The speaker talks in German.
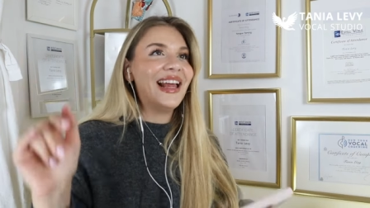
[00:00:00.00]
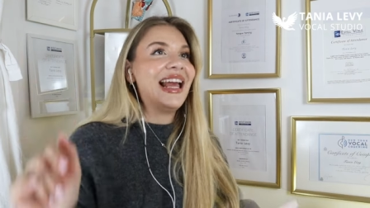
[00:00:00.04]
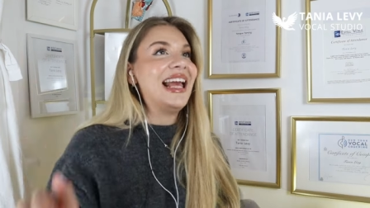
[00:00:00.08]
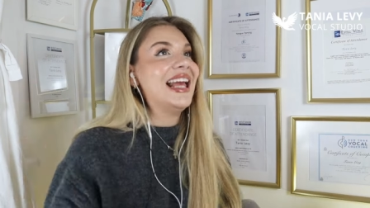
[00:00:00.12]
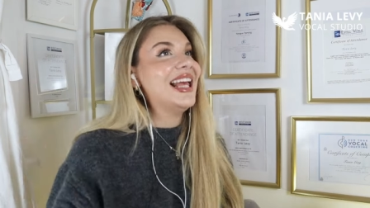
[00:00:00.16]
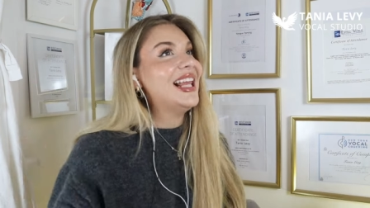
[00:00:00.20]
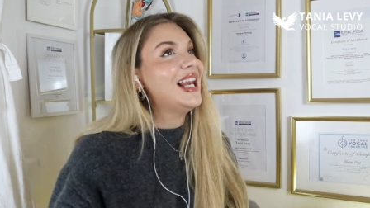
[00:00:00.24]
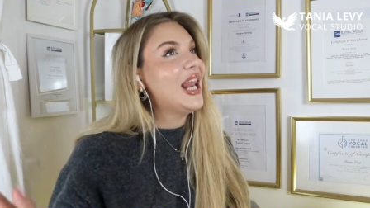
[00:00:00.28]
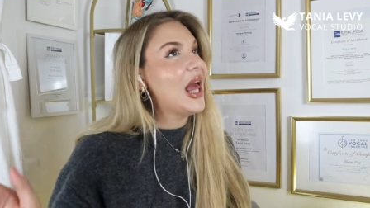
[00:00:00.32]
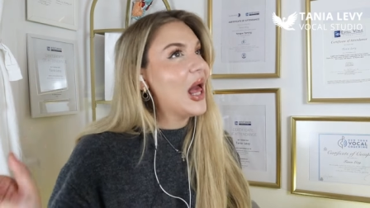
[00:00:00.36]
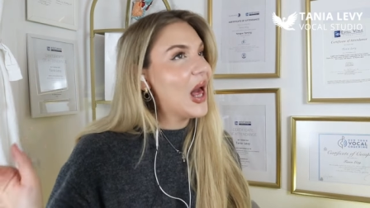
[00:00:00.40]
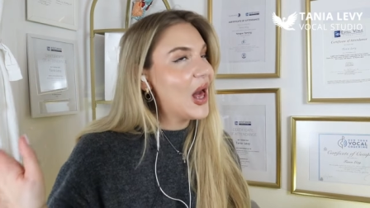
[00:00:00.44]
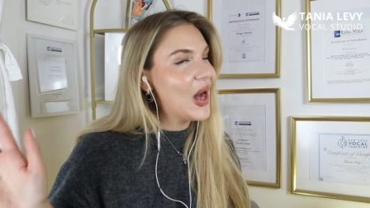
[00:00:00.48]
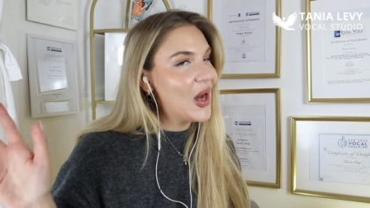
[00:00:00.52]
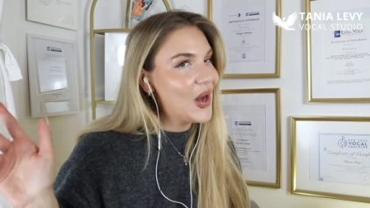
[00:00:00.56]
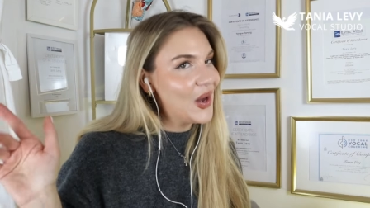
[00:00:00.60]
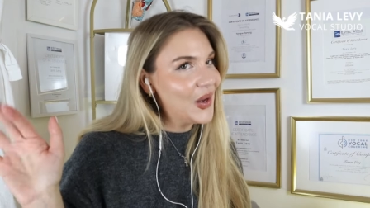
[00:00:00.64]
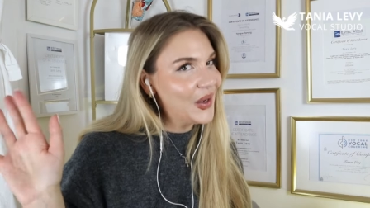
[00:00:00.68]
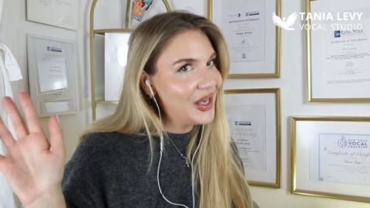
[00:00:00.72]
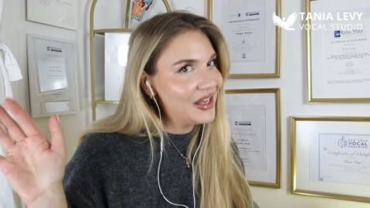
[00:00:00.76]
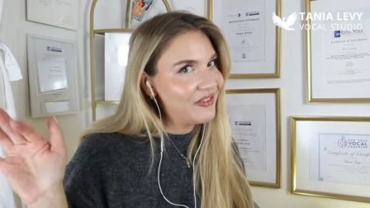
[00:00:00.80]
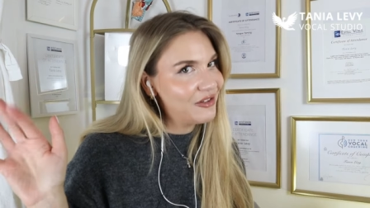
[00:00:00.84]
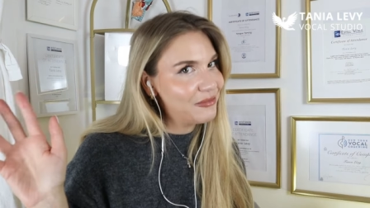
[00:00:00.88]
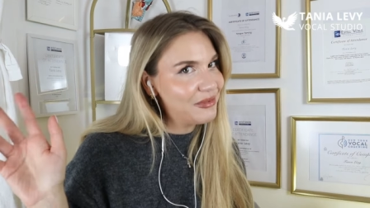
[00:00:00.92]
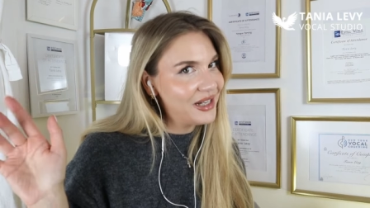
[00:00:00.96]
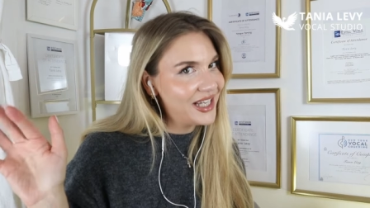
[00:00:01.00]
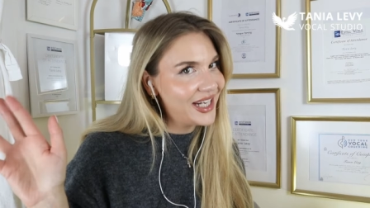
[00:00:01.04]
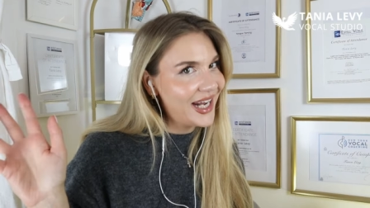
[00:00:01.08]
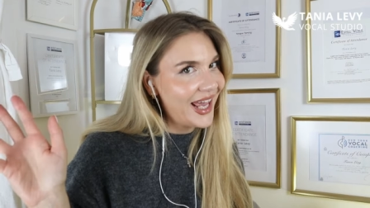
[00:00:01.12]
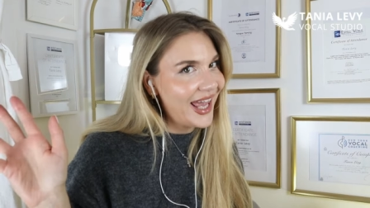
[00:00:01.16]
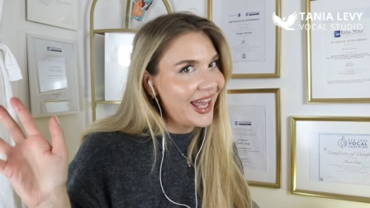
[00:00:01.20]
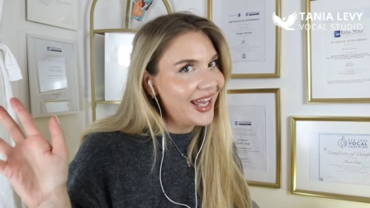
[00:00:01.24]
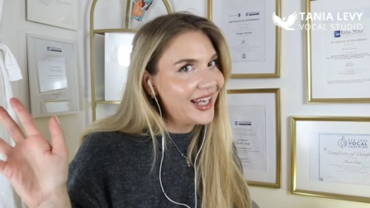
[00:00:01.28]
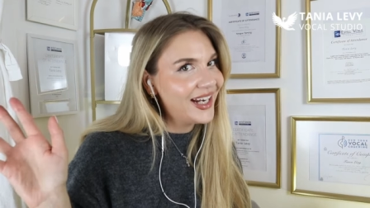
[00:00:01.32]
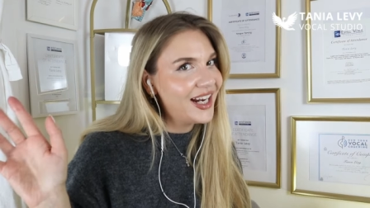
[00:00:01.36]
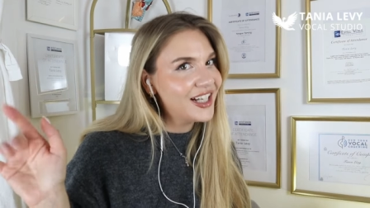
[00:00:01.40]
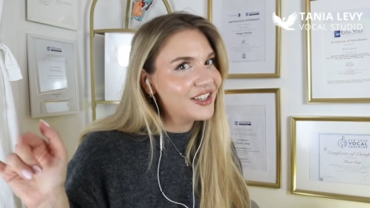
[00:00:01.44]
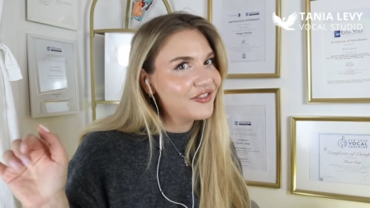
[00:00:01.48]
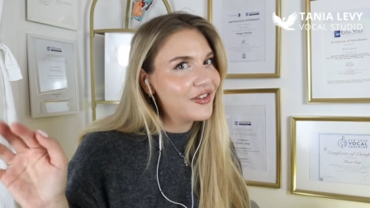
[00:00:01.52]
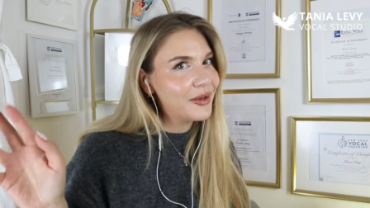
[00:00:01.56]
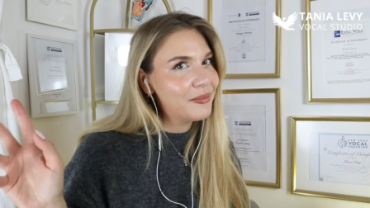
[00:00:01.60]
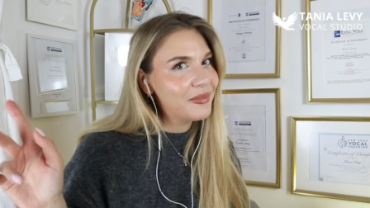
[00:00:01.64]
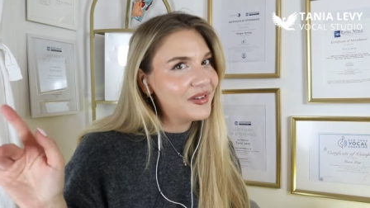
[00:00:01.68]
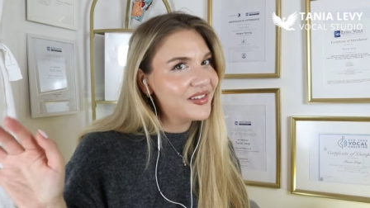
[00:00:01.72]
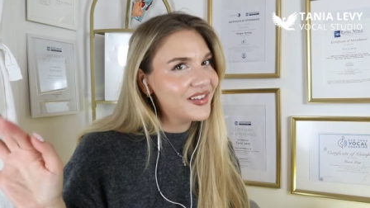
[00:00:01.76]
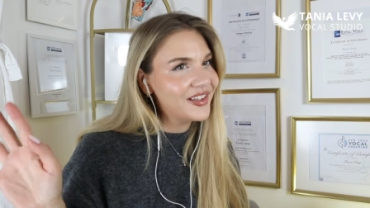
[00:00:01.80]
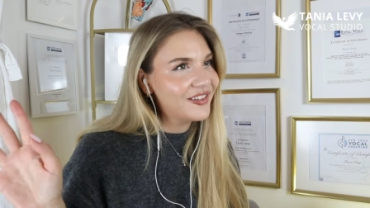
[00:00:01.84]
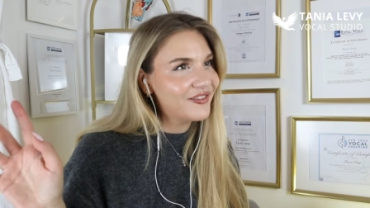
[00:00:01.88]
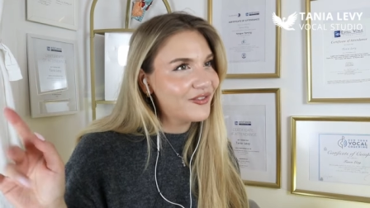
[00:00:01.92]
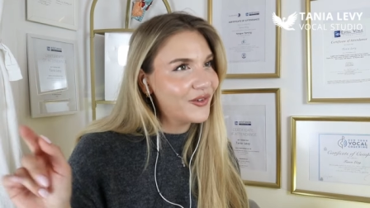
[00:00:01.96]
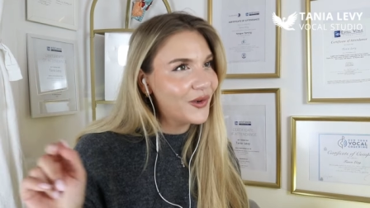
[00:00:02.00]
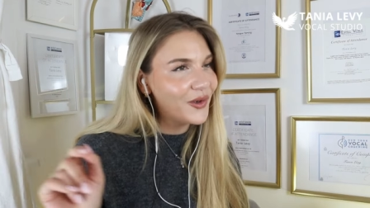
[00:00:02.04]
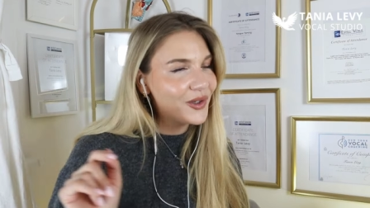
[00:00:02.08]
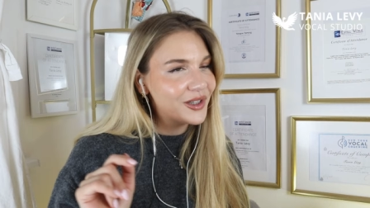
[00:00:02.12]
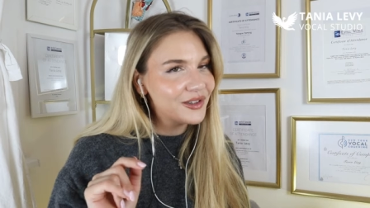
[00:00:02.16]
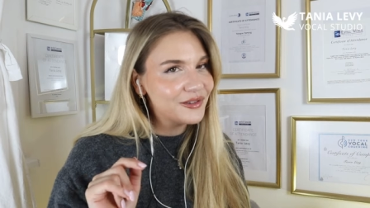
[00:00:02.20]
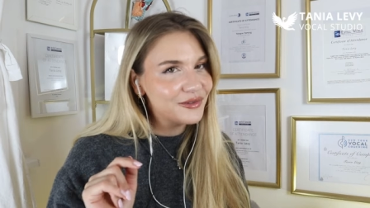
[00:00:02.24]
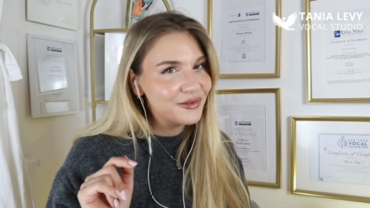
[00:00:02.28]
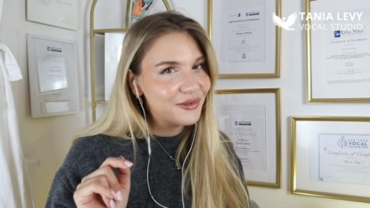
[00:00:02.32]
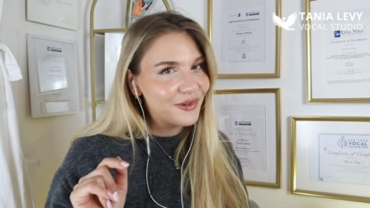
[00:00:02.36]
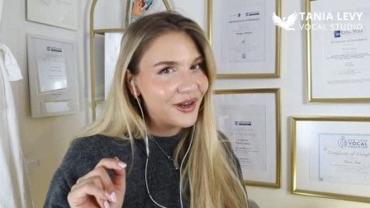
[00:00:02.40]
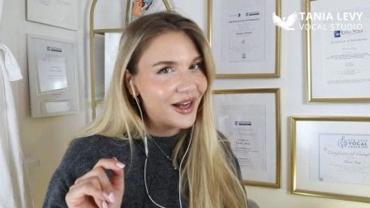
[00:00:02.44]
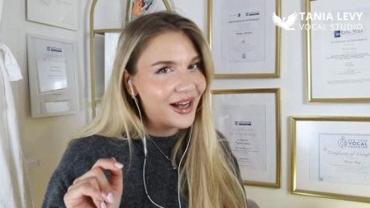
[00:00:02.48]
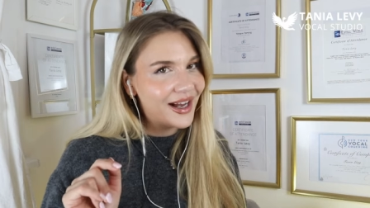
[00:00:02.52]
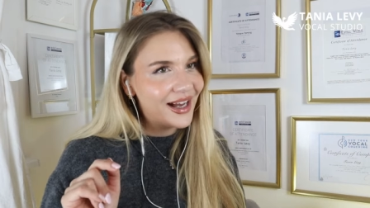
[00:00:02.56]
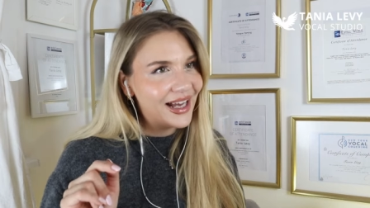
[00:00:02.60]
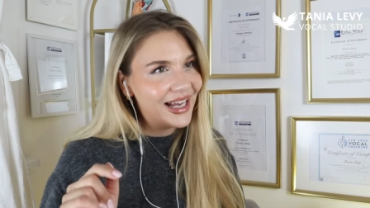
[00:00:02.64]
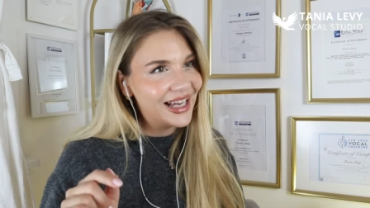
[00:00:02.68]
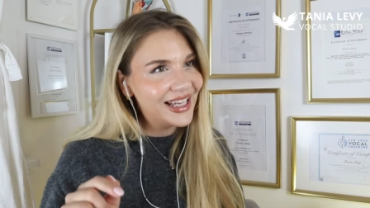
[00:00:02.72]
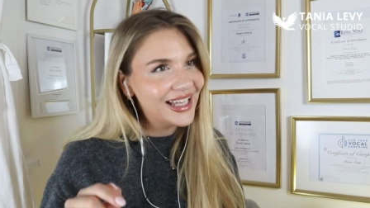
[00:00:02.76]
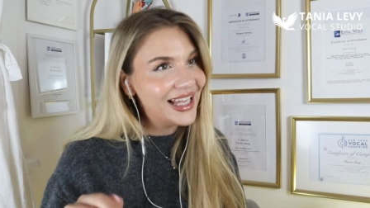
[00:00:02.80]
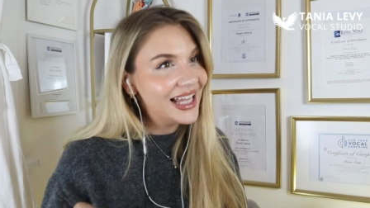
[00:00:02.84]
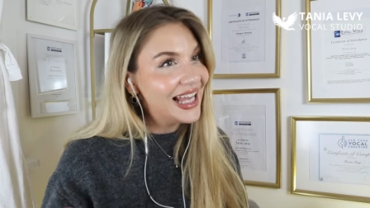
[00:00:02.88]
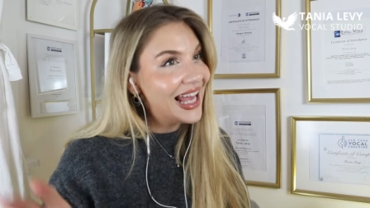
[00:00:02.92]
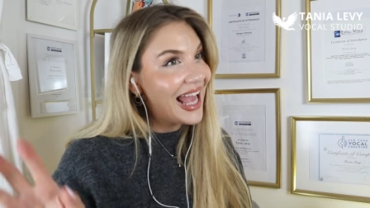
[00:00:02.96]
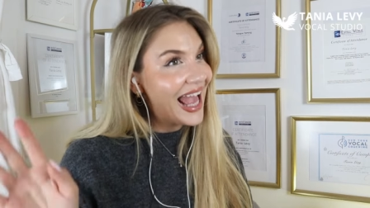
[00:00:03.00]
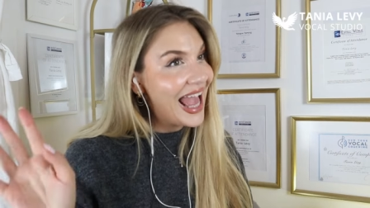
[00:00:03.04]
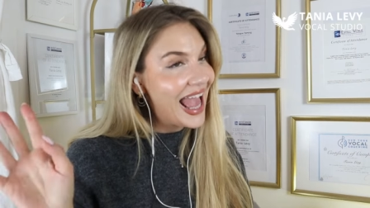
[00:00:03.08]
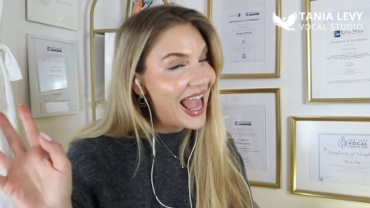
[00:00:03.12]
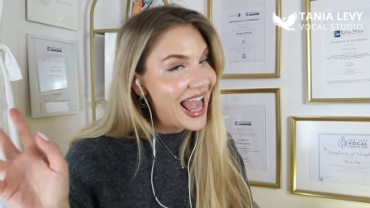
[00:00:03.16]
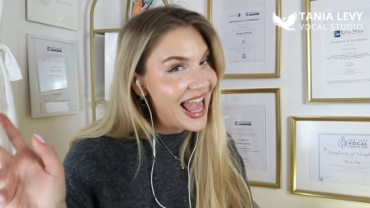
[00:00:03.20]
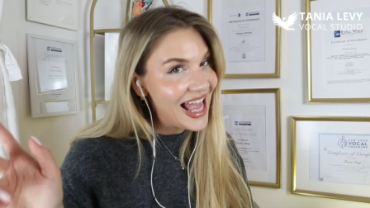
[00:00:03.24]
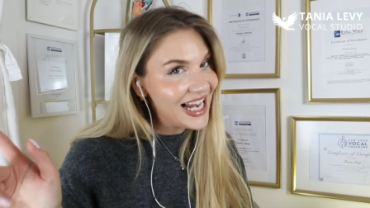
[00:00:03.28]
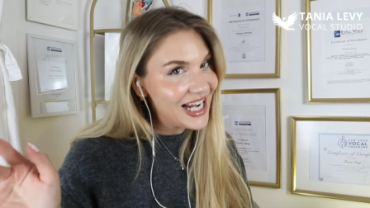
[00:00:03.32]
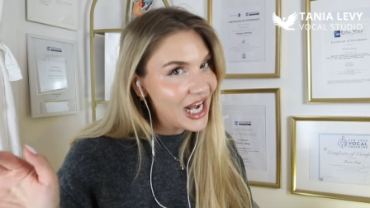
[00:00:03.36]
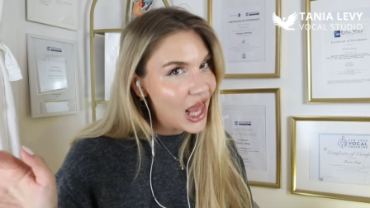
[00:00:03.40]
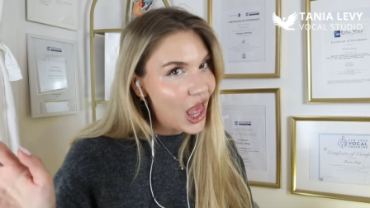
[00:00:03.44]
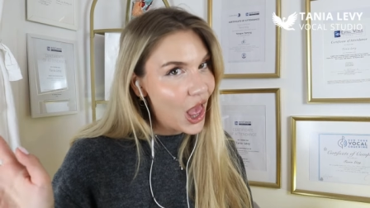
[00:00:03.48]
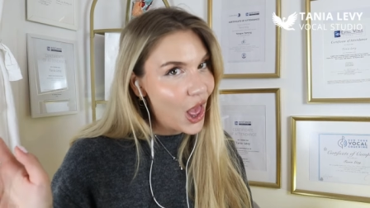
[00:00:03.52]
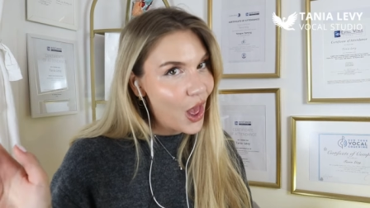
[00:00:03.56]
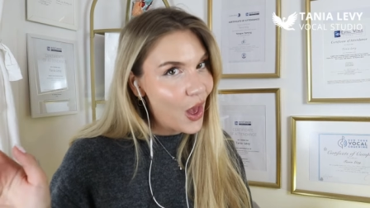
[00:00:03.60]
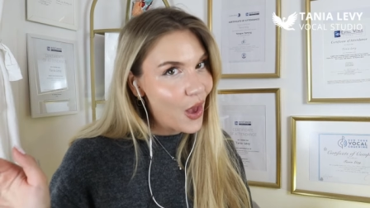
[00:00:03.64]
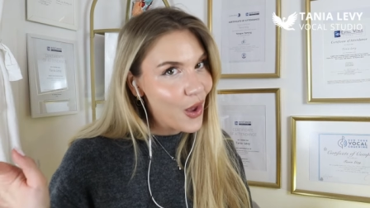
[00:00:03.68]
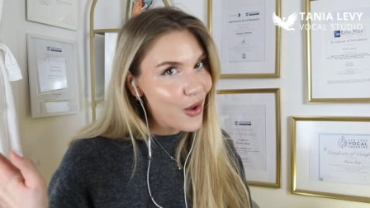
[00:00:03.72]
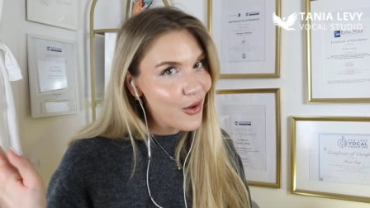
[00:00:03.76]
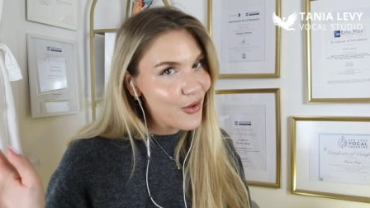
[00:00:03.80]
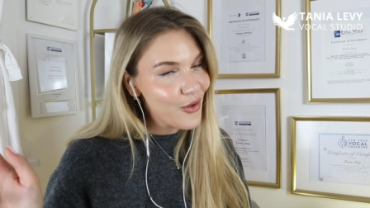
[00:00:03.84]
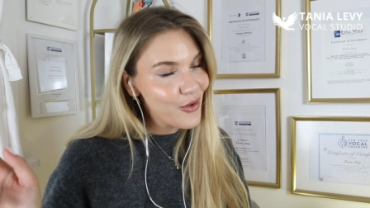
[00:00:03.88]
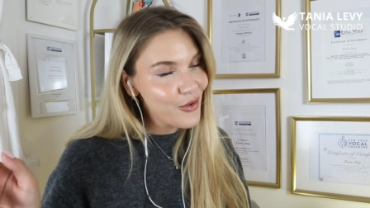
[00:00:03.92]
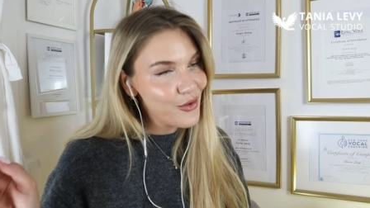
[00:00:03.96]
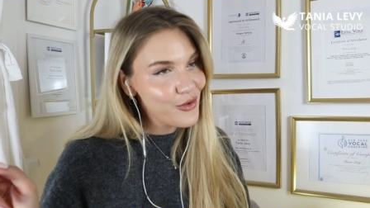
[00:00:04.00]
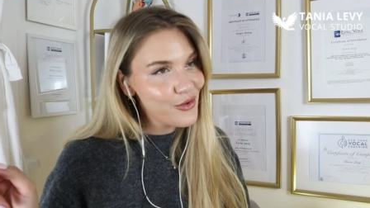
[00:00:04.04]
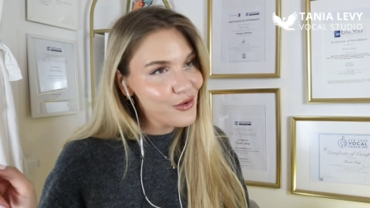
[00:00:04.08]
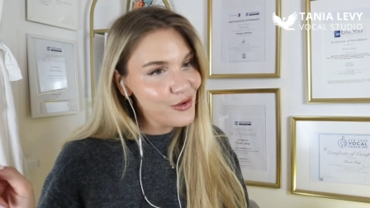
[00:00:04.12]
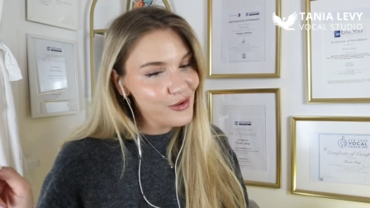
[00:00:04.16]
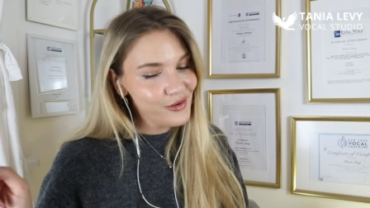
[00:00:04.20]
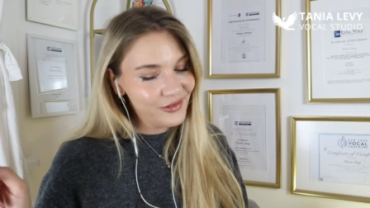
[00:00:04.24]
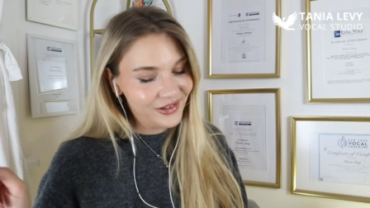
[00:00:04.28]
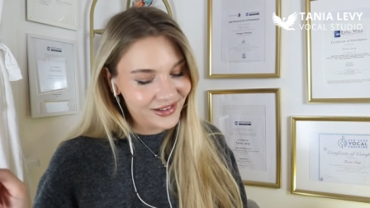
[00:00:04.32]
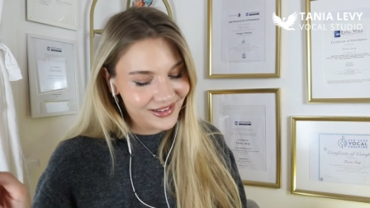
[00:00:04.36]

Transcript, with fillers: Hello everybody, das war ein bisschen Vocal Fry. Hello.